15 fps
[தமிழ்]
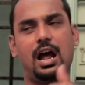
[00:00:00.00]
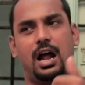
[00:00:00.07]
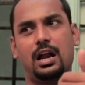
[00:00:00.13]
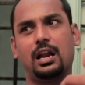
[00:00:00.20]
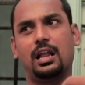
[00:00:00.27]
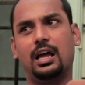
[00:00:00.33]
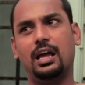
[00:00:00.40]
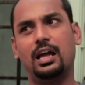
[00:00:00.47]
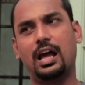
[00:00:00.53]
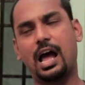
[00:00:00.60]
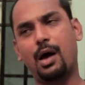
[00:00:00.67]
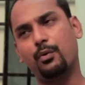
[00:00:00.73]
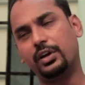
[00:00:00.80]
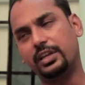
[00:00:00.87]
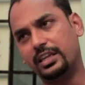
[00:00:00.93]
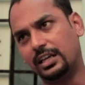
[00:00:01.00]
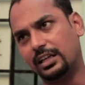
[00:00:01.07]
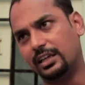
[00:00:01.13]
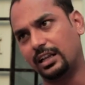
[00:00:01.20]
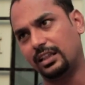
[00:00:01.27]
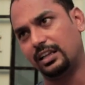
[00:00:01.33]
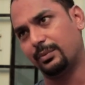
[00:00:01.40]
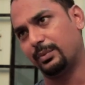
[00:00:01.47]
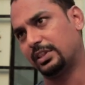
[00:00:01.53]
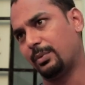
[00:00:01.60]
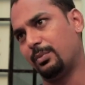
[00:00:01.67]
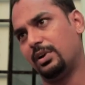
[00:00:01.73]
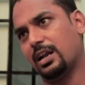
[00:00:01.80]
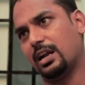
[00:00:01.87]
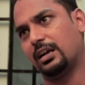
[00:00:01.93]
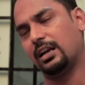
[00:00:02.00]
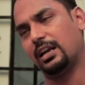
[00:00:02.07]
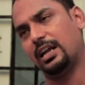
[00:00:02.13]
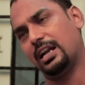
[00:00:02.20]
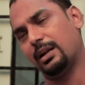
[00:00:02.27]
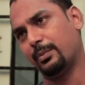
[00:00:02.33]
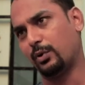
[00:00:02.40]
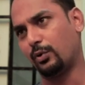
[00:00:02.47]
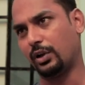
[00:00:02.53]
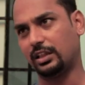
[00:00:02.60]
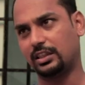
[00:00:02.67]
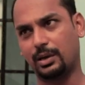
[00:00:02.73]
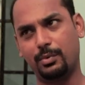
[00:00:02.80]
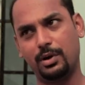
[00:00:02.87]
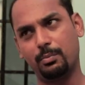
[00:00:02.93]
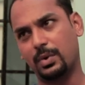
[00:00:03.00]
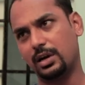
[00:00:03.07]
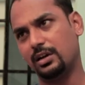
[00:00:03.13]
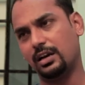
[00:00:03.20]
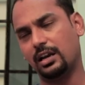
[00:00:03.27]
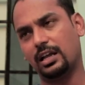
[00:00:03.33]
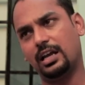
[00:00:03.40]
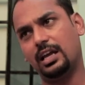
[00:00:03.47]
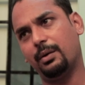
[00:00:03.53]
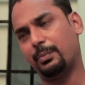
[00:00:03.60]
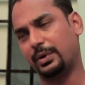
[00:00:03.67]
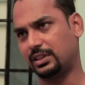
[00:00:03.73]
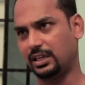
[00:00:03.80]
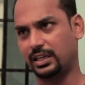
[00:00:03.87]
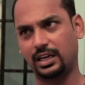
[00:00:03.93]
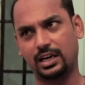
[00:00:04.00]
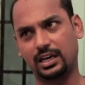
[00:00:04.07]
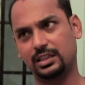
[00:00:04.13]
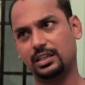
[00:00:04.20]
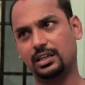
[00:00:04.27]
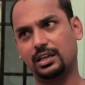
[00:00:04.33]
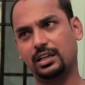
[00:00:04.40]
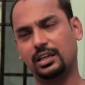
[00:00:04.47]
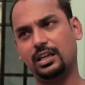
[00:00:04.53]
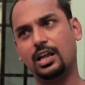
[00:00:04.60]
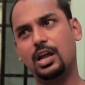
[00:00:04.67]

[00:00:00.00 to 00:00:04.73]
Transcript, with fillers: ஆனால் அவங்க இருக்கிறது நம்ம தமிழ்நாட்டில் நம்மளுடைய தமிழ் மண்ணில் பத்திரிகை நடத்திட்டு